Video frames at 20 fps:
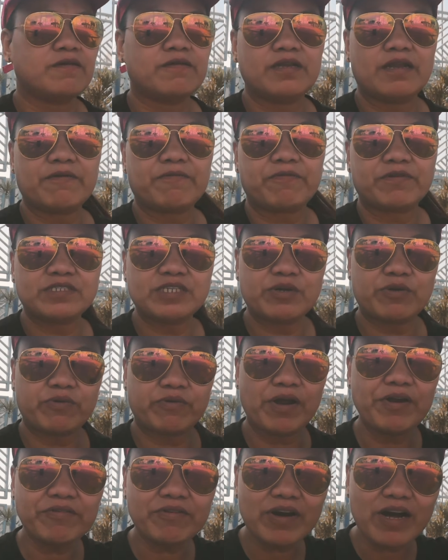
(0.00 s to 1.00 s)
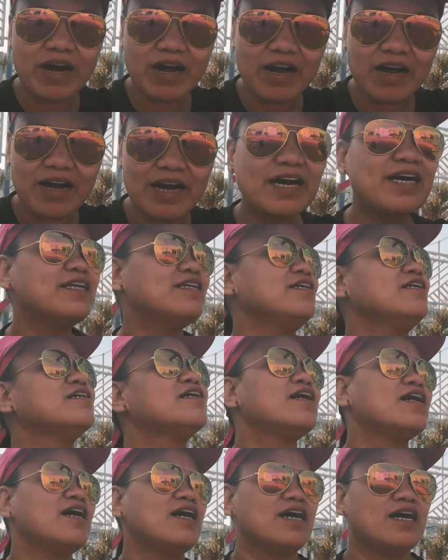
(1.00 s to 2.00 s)
Na si Run Run.
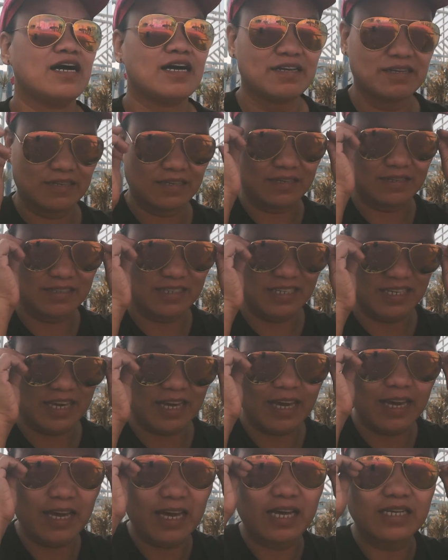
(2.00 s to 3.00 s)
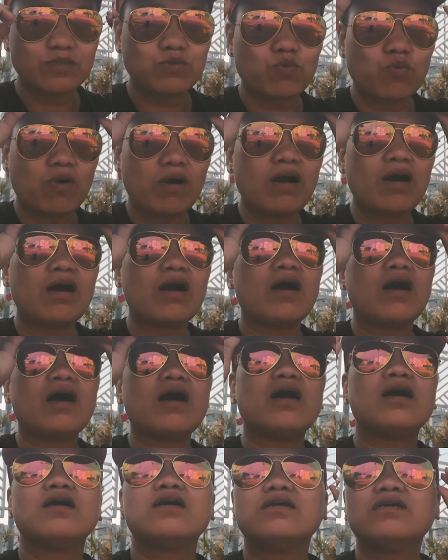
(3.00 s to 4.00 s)
Yes,
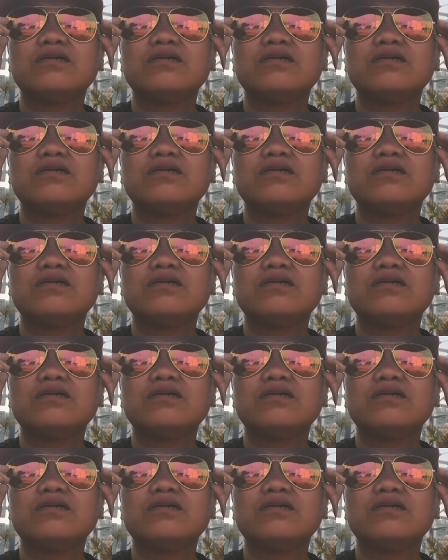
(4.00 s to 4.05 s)
wow.